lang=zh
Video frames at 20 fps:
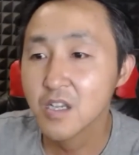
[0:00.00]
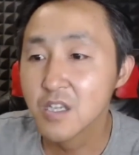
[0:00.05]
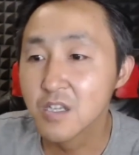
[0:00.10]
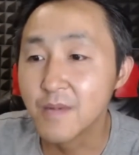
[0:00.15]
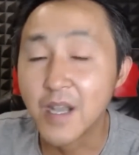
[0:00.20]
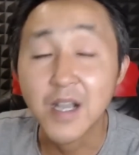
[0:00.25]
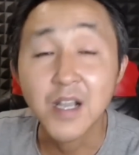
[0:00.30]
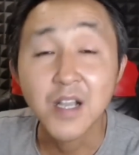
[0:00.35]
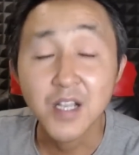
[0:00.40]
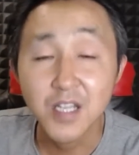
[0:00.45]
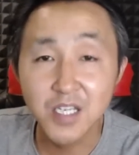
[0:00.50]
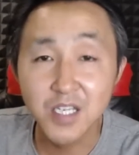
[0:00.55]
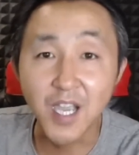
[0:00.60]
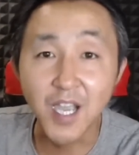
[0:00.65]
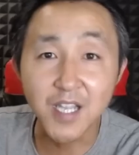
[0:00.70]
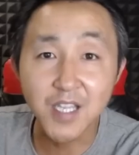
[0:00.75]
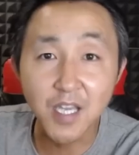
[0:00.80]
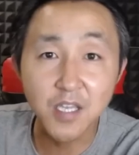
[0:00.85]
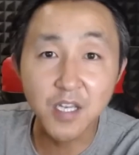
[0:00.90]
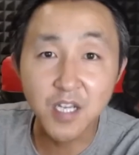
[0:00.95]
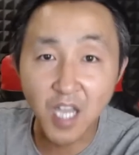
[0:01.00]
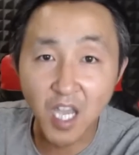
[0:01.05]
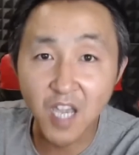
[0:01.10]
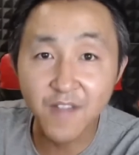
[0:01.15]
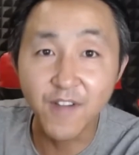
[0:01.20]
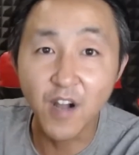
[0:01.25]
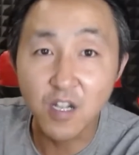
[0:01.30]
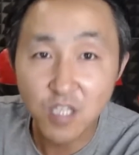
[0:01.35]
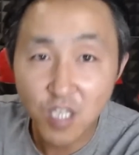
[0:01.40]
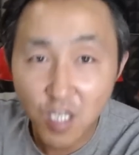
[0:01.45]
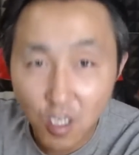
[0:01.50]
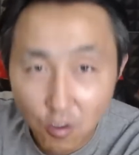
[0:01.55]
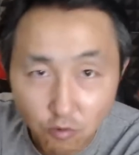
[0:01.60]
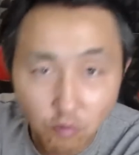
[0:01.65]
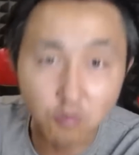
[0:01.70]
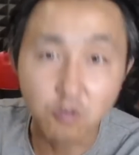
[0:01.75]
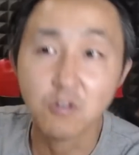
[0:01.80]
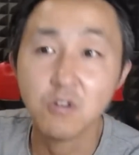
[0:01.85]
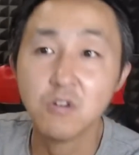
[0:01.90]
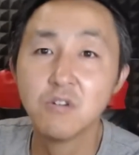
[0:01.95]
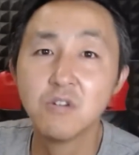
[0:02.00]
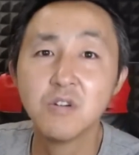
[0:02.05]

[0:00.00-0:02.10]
是吧？查他的开房记录，